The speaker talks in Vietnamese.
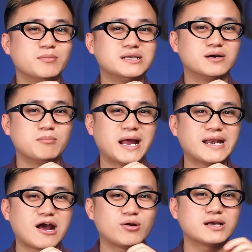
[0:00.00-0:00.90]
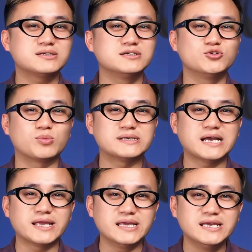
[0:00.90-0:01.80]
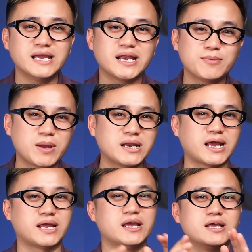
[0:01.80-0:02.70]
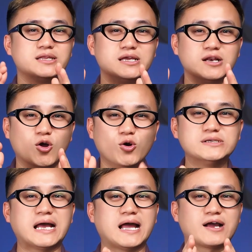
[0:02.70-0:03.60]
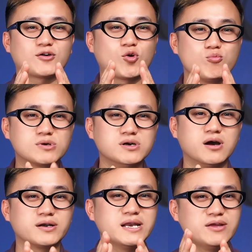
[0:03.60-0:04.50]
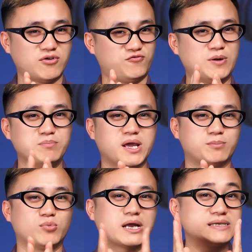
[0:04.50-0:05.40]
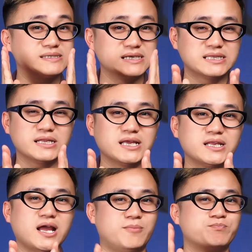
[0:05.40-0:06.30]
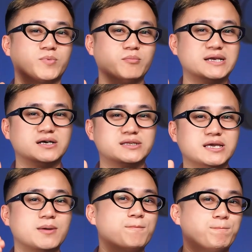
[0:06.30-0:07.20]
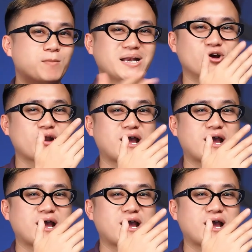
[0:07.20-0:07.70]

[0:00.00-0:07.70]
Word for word: bây giờ bạn nào đang sử dụng cái chai IEDP này thì lôi ra cùng Cường đi vào phân biệt một cách chi tiết nhất nhá bây giờ thì bắt đầu